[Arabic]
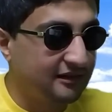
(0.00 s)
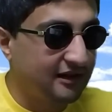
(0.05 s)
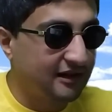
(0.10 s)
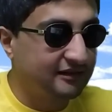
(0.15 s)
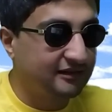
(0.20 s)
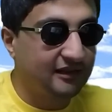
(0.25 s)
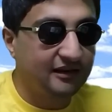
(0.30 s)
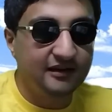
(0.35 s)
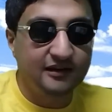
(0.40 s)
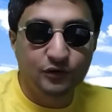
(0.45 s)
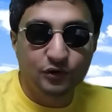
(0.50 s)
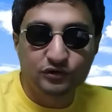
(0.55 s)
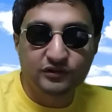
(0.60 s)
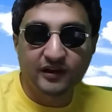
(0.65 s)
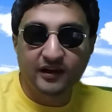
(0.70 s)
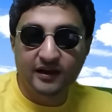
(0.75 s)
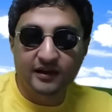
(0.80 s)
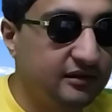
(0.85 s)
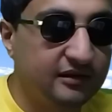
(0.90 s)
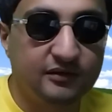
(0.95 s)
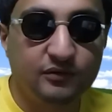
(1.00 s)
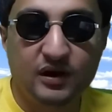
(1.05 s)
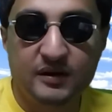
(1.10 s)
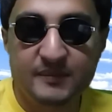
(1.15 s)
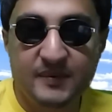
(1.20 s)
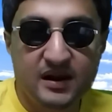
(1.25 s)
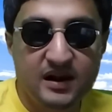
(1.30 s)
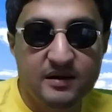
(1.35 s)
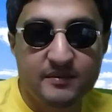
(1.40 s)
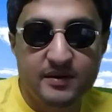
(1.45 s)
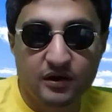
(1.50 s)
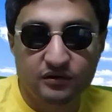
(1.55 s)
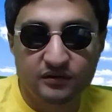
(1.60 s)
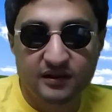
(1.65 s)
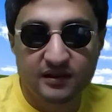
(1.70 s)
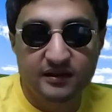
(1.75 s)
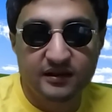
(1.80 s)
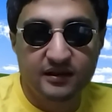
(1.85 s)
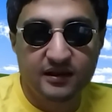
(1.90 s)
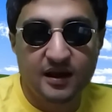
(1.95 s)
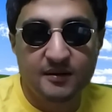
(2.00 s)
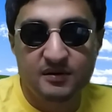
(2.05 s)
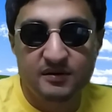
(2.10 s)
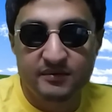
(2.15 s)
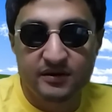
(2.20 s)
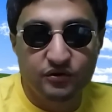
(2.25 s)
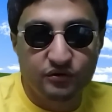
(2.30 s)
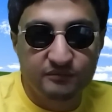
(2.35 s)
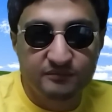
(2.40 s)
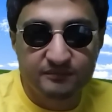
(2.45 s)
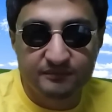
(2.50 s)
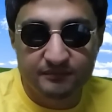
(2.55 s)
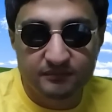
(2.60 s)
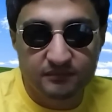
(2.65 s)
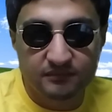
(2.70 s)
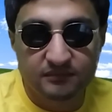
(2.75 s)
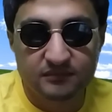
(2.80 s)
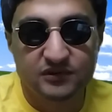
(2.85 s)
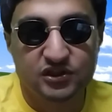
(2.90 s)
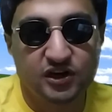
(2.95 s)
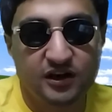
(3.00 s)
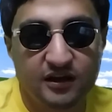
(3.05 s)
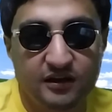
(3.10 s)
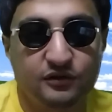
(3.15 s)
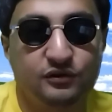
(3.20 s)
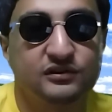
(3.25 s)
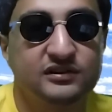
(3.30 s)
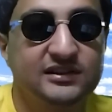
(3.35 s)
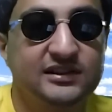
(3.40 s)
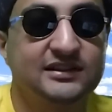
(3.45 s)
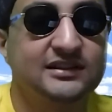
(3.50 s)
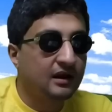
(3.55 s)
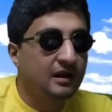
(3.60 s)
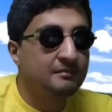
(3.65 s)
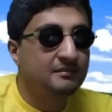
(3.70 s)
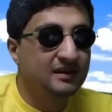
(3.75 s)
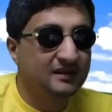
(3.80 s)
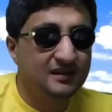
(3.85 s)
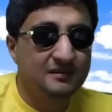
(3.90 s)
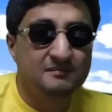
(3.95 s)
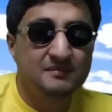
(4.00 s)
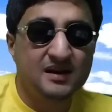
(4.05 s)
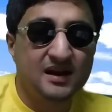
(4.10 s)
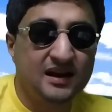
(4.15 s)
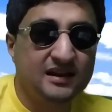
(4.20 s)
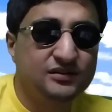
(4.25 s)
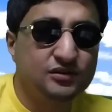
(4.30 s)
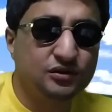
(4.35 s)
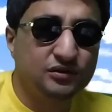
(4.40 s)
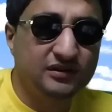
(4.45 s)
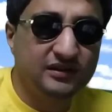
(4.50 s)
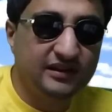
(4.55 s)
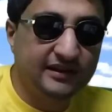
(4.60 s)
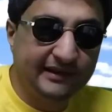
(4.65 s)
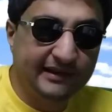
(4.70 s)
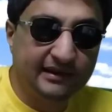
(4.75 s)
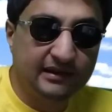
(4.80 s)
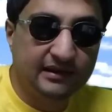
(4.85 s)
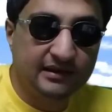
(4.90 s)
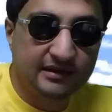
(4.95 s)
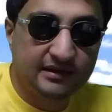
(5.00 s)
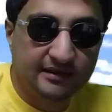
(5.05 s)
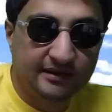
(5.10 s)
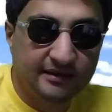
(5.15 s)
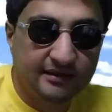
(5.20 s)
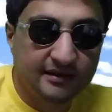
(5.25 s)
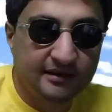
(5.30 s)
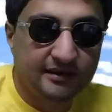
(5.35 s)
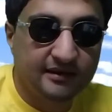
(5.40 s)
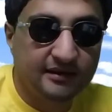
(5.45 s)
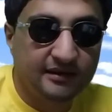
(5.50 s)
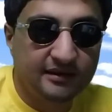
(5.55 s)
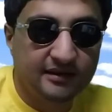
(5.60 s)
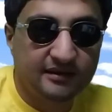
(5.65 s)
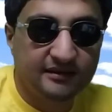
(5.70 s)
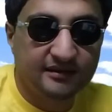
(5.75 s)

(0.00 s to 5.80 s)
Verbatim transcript: التليل القتله الوجبه اللي بياخدها ايه قبل ما يقوم يشرح الجثه عامه بقى عايز اقول لك حاجه يا